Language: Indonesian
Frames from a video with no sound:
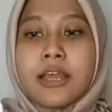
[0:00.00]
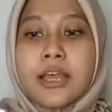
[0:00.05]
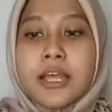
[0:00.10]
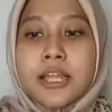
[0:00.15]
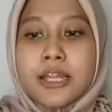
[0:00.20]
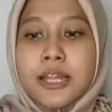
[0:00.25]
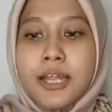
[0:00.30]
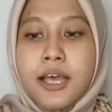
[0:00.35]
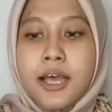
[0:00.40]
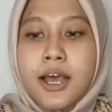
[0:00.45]

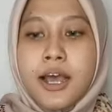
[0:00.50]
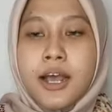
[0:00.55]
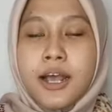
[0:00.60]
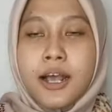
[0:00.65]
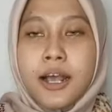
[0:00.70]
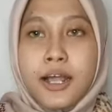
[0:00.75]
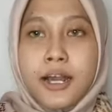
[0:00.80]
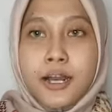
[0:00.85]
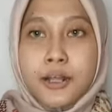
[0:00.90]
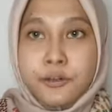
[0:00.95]
Oke, kita
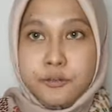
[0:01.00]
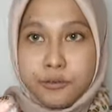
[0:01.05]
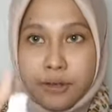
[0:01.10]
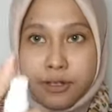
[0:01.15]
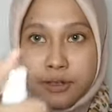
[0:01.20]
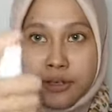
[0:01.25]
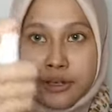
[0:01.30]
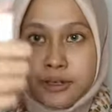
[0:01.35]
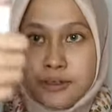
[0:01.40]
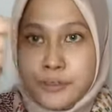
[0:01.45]
akan langsung
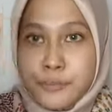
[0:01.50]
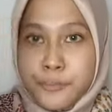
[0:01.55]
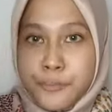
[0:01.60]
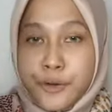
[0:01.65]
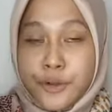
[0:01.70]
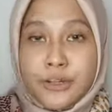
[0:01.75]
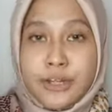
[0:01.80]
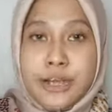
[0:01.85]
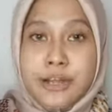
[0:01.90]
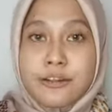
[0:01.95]
aja
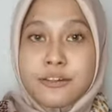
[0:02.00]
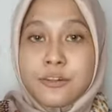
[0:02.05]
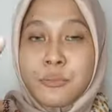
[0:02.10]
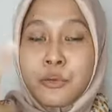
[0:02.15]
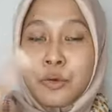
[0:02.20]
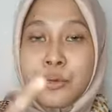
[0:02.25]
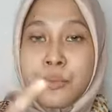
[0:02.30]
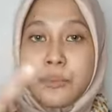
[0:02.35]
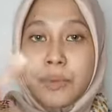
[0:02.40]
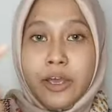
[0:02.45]
semprotkan
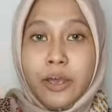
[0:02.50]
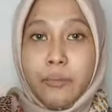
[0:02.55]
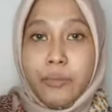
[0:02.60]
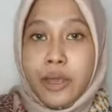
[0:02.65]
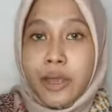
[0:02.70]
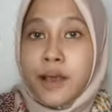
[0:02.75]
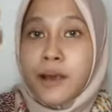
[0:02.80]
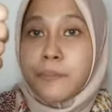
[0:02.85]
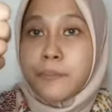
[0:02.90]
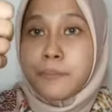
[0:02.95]
sebelum pakai
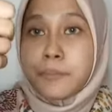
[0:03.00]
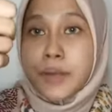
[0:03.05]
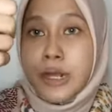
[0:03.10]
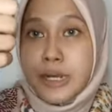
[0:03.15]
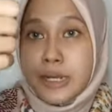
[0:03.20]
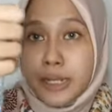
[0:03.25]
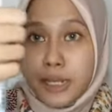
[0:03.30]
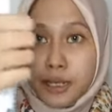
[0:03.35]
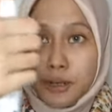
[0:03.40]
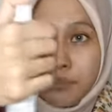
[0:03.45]
make up
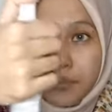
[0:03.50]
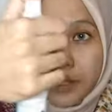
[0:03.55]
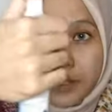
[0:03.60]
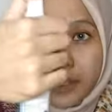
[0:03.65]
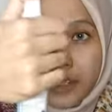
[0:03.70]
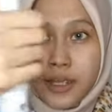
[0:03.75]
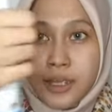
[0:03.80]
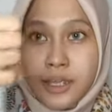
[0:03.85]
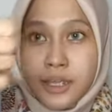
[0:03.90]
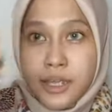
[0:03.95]
kalian
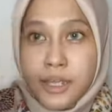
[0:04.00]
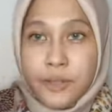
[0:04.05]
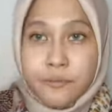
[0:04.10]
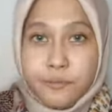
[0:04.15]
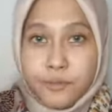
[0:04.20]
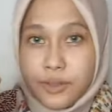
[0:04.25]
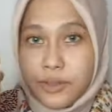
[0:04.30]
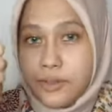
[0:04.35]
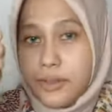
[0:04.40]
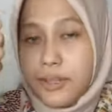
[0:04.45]
pakai
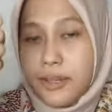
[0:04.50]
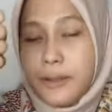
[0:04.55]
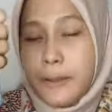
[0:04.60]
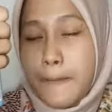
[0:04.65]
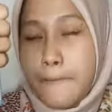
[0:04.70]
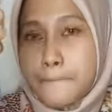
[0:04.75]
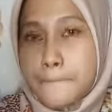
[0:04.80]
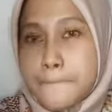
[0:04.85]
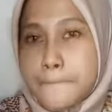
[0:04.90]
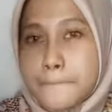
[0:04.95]
fixie ini.